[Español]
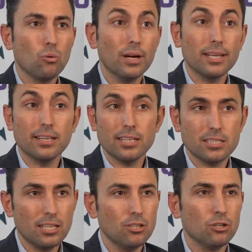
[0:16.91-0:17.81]
cualquier
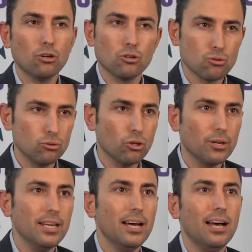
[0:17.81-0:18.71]
destino,
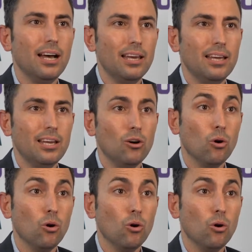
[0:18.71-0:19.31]
consultoría eh,